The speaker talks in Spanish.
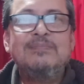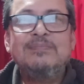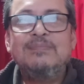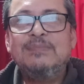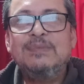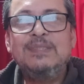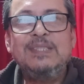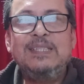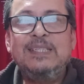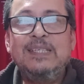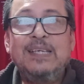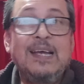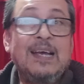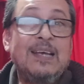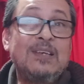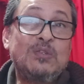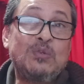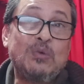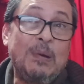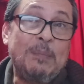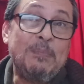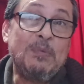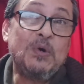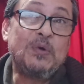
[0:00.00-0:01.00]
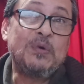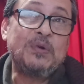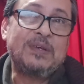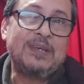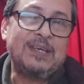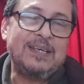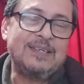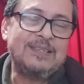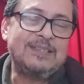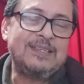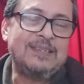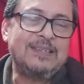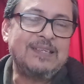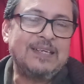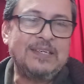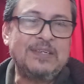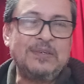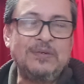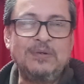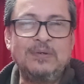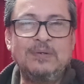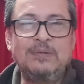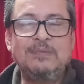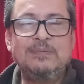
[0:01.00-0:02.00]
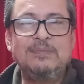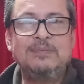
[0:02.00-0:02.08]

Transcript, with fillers: y a su amor que es eterno.